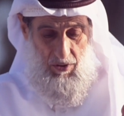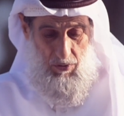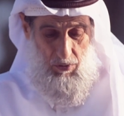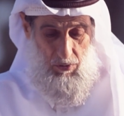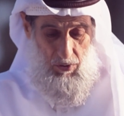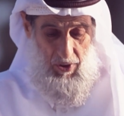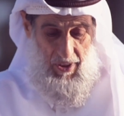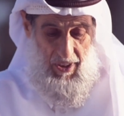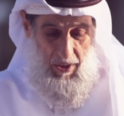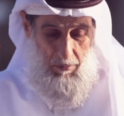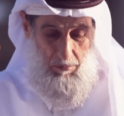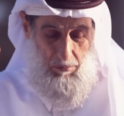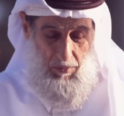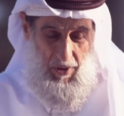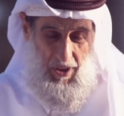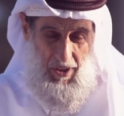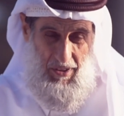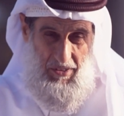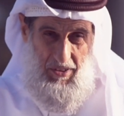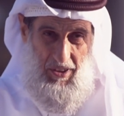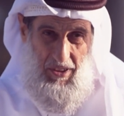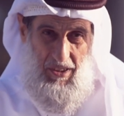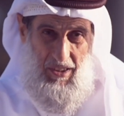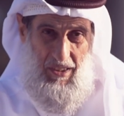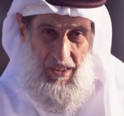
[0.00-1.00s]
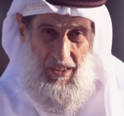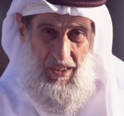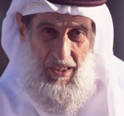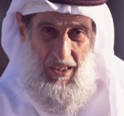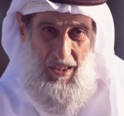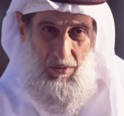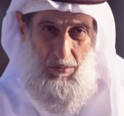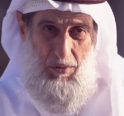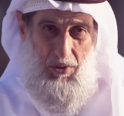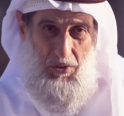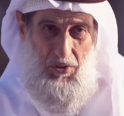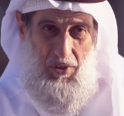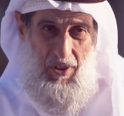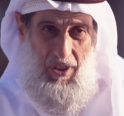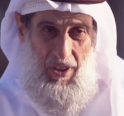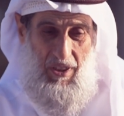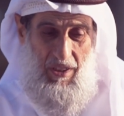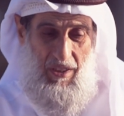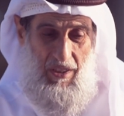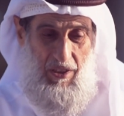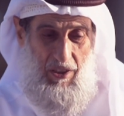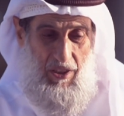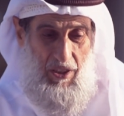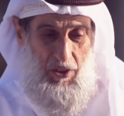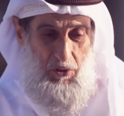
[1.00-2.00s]
ولما سجد النبي صلى
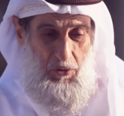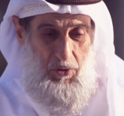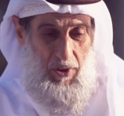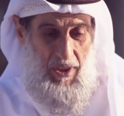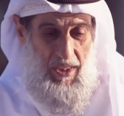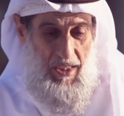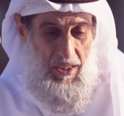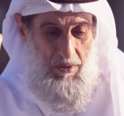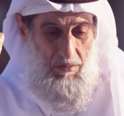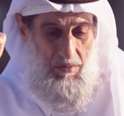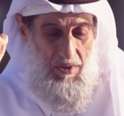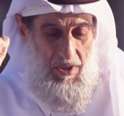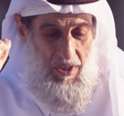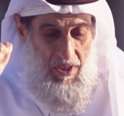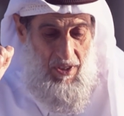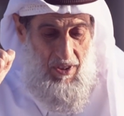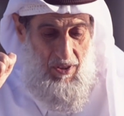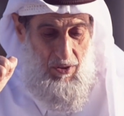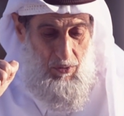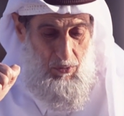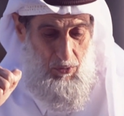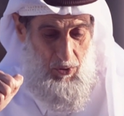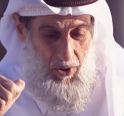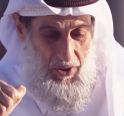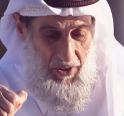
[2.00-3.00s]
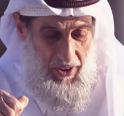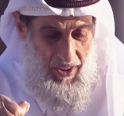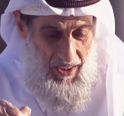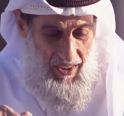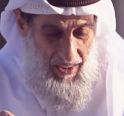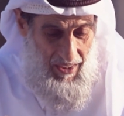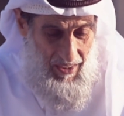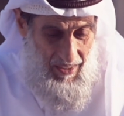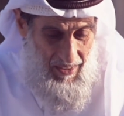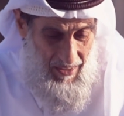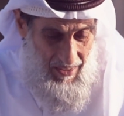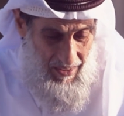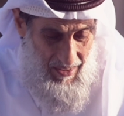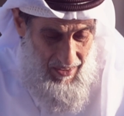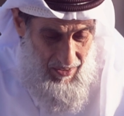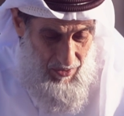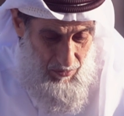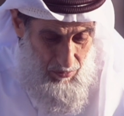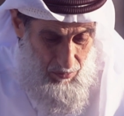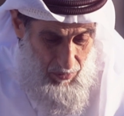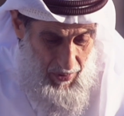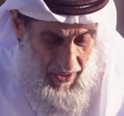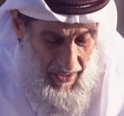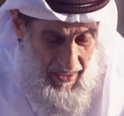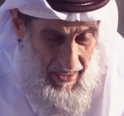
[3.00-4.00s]
الله عليه وسلم وضعه
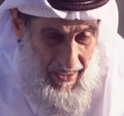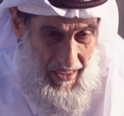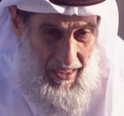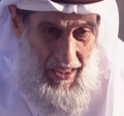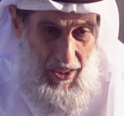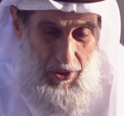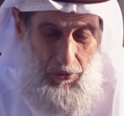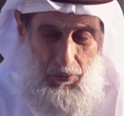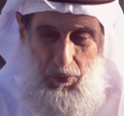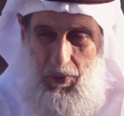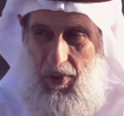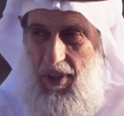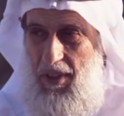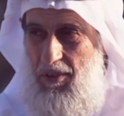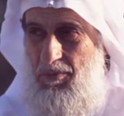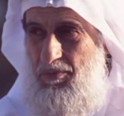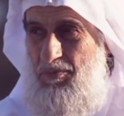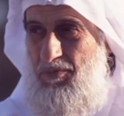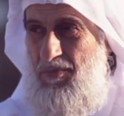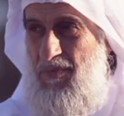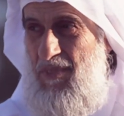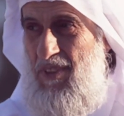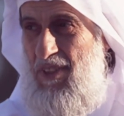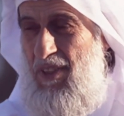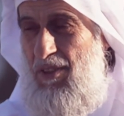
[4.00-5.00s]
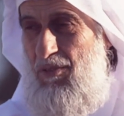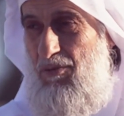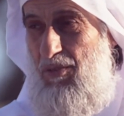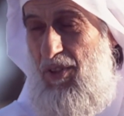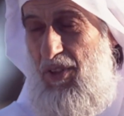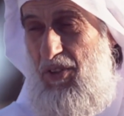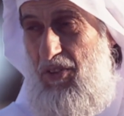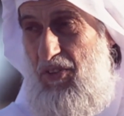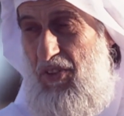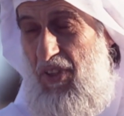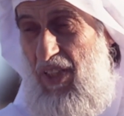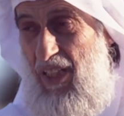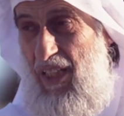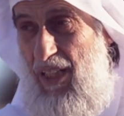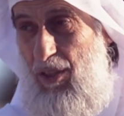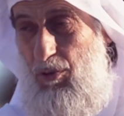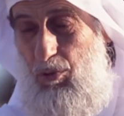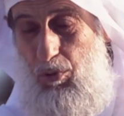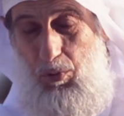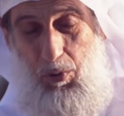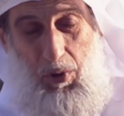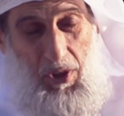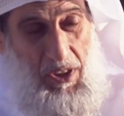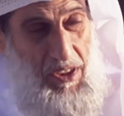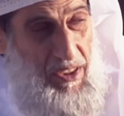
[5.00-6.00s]
بين كتفيه
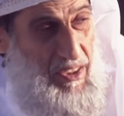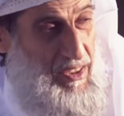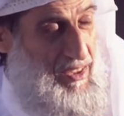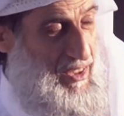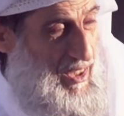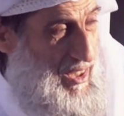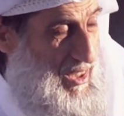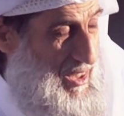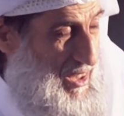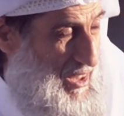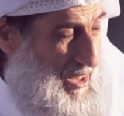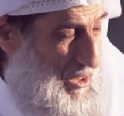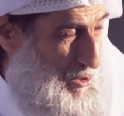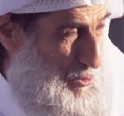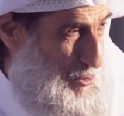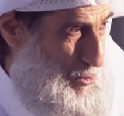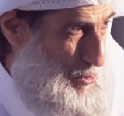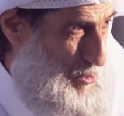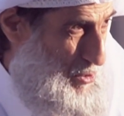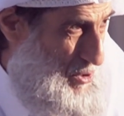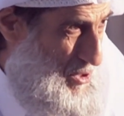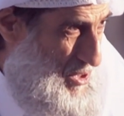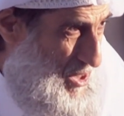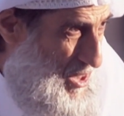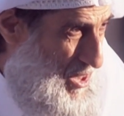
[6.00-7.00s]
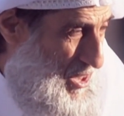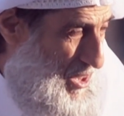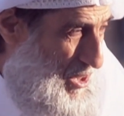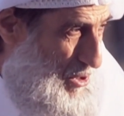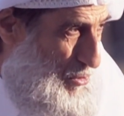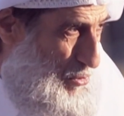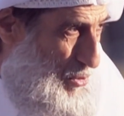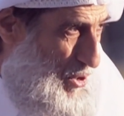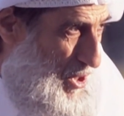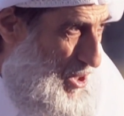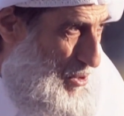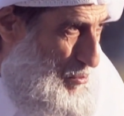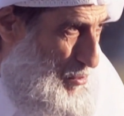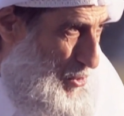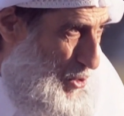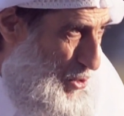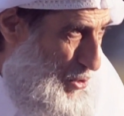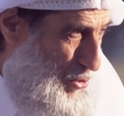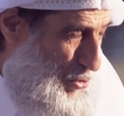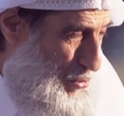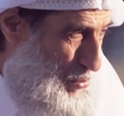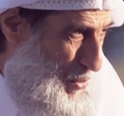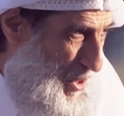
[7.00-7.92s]
فانطلقوا يتضاحكون ويميل